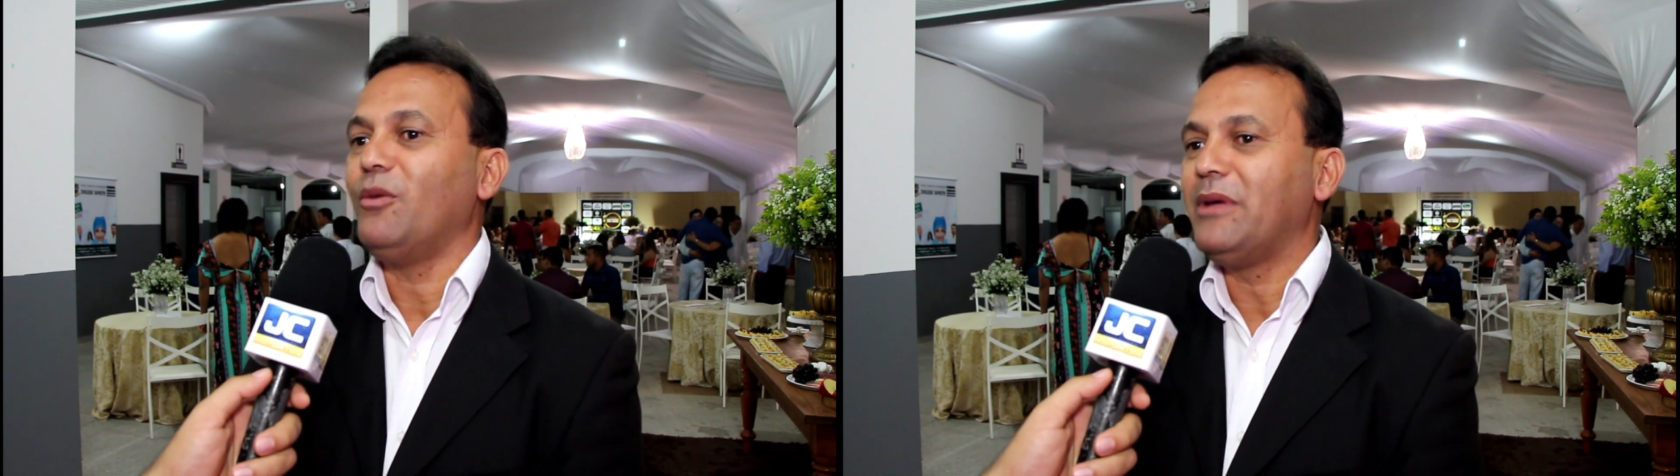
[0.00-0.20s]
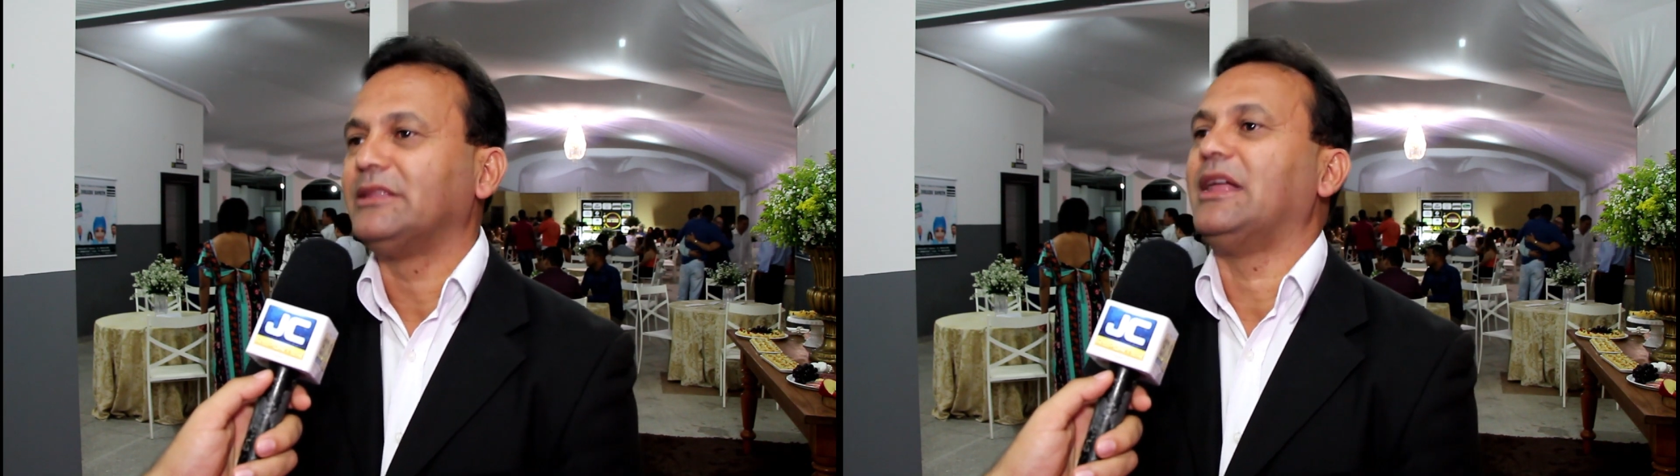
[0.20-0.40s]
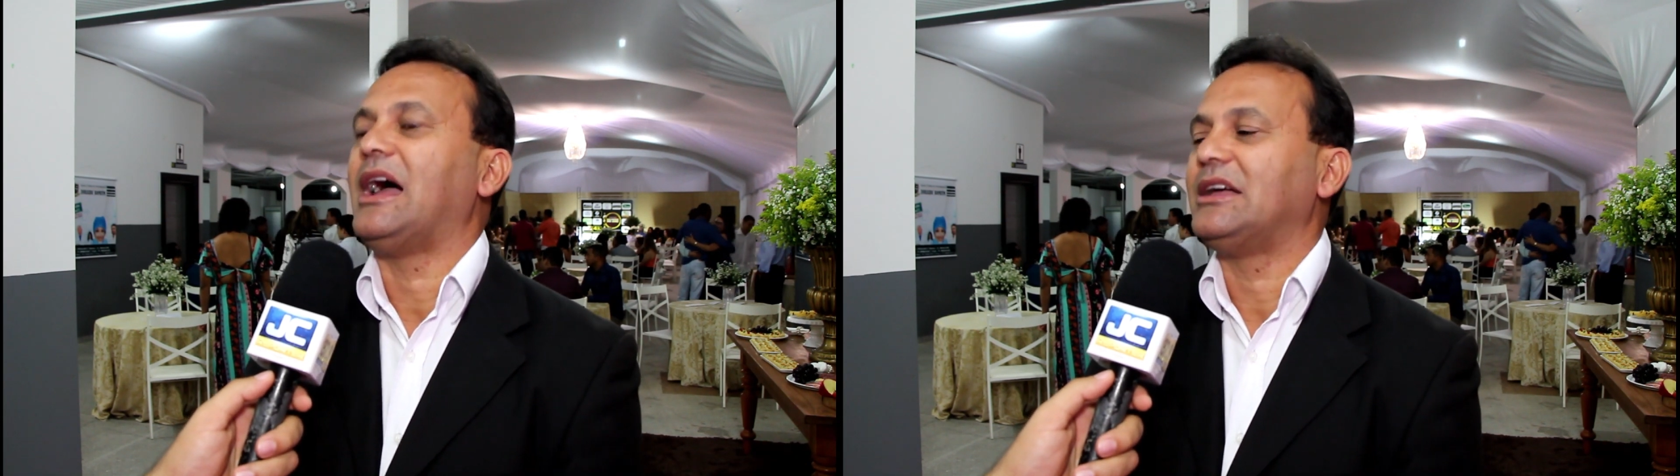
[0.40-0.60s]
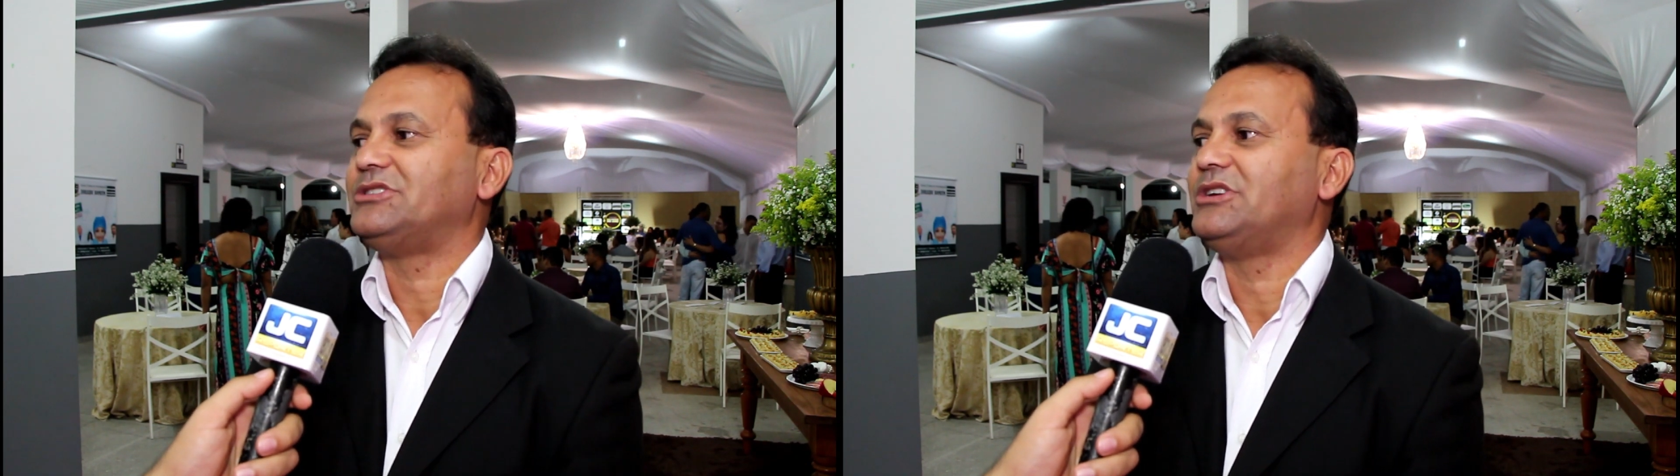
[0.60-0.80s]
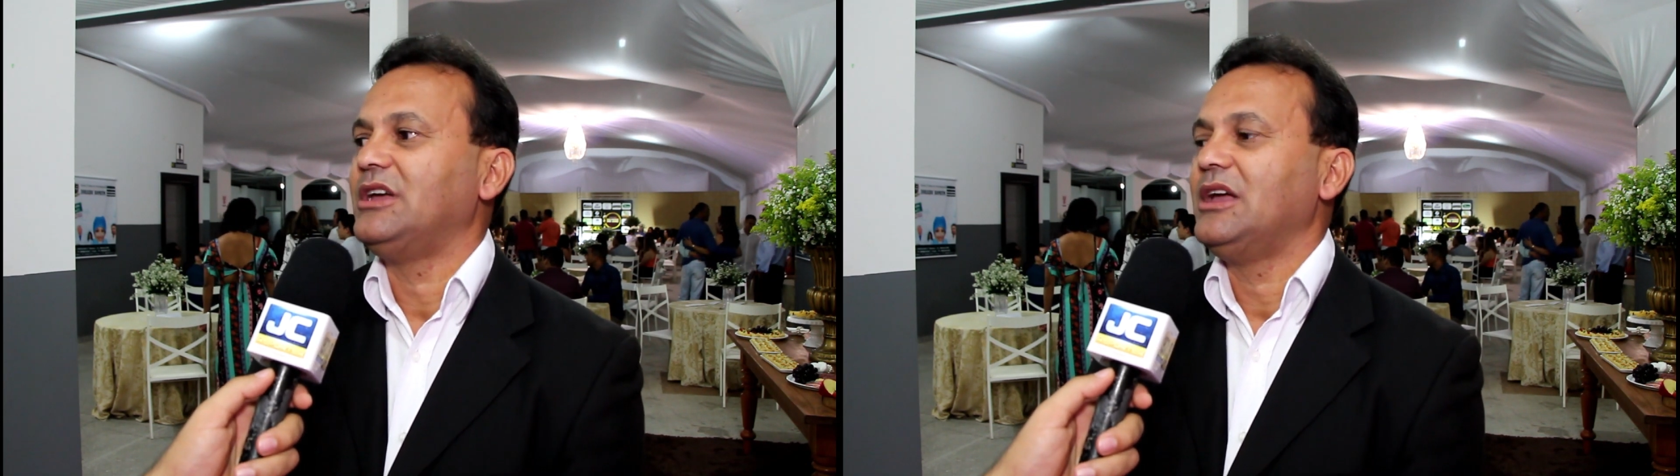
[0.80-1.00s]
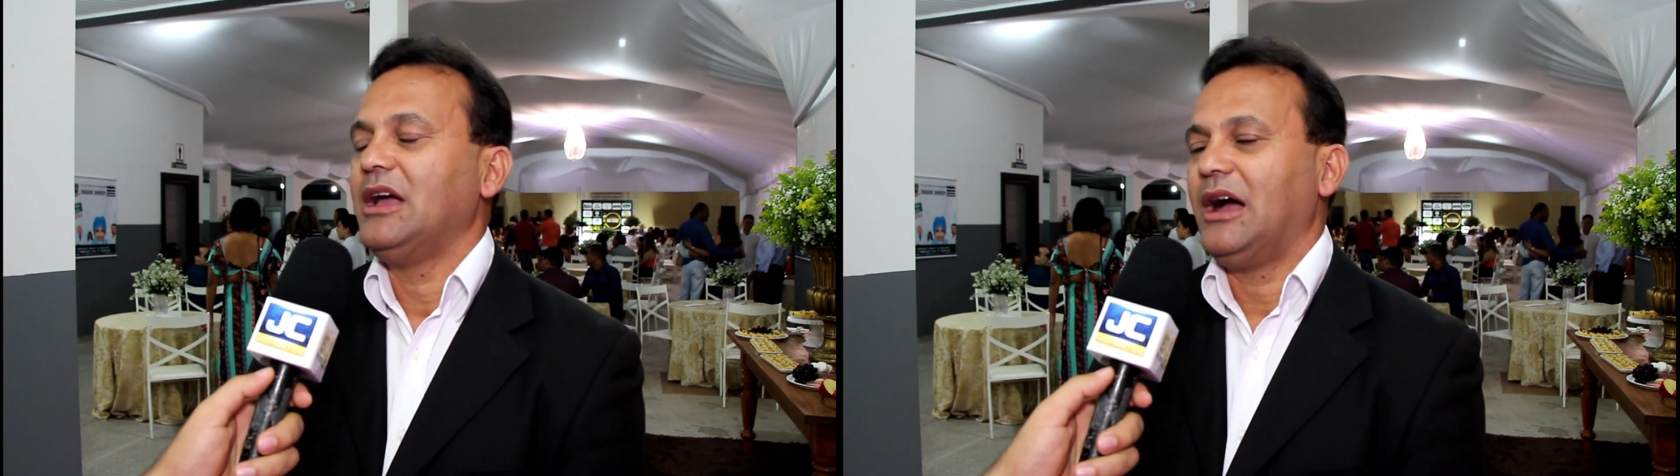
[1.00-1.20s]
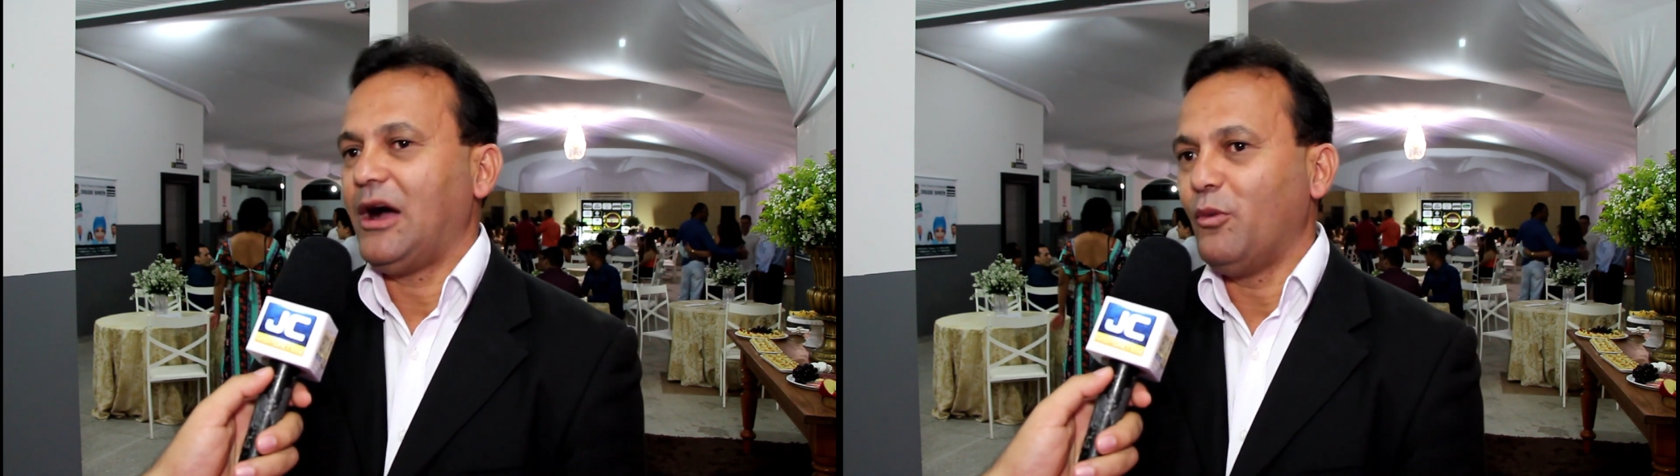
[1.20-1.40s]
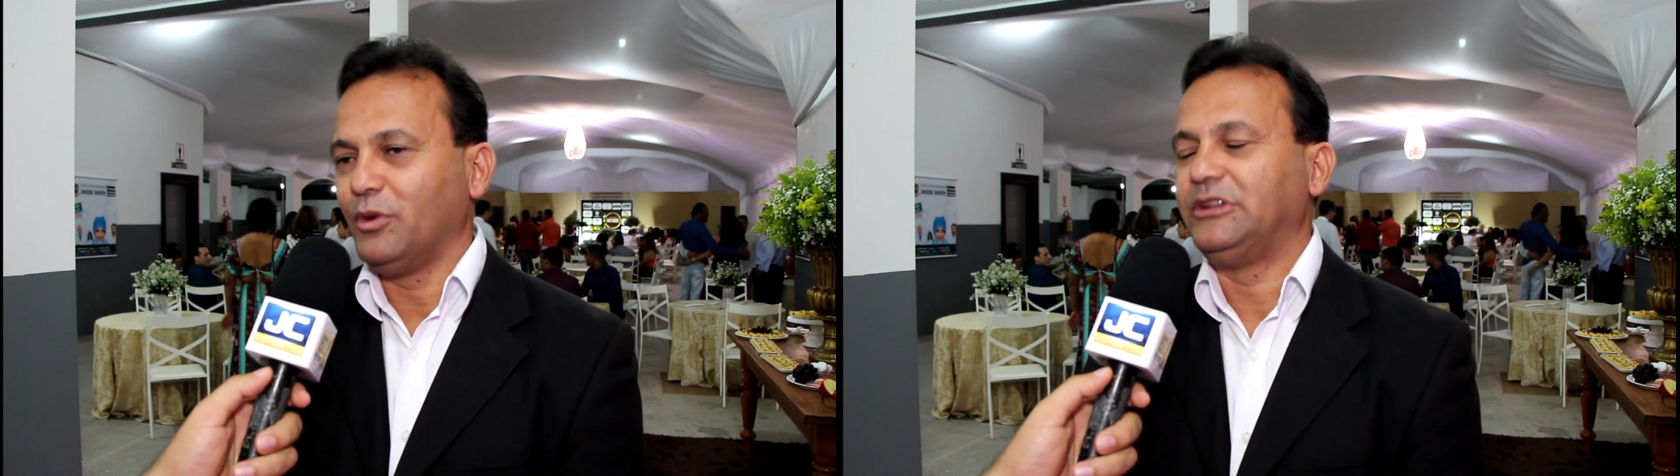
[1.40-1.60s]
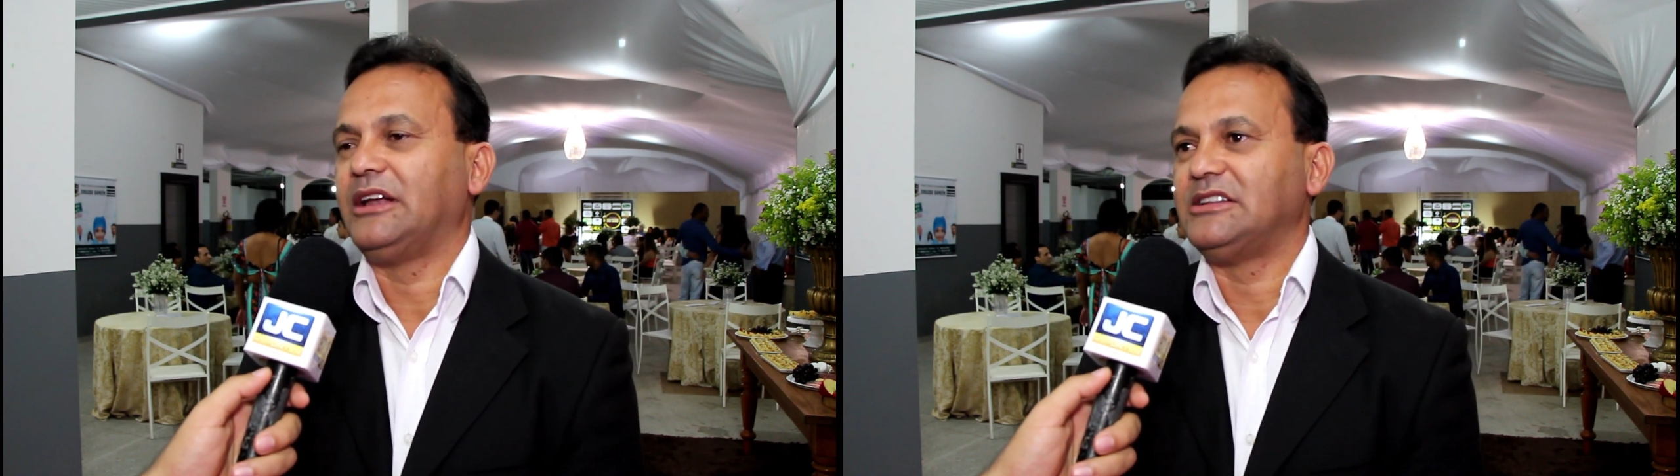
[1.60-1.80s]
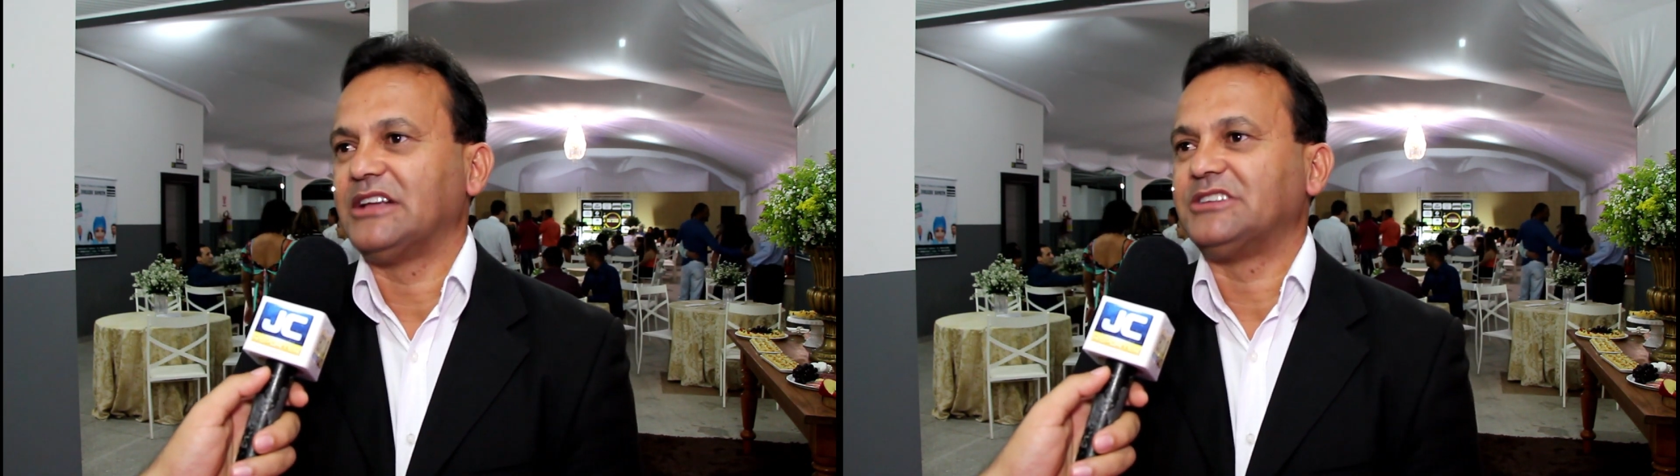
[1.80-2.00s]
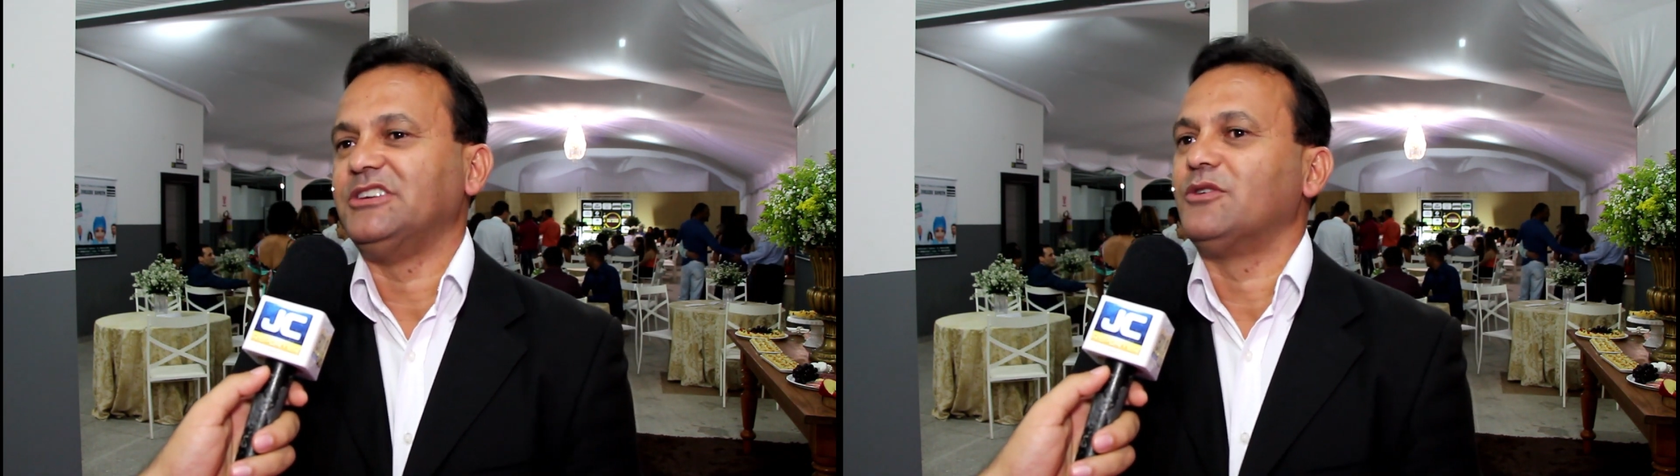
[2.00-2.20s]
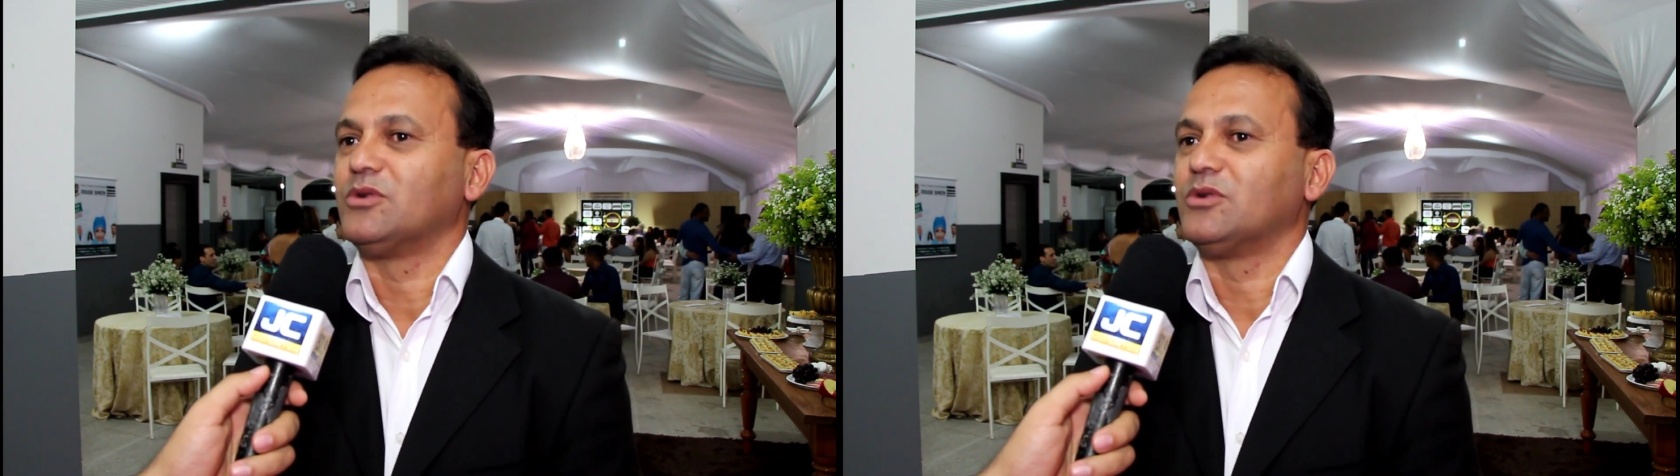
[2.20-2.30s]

homenagem ao Poder Legislativo.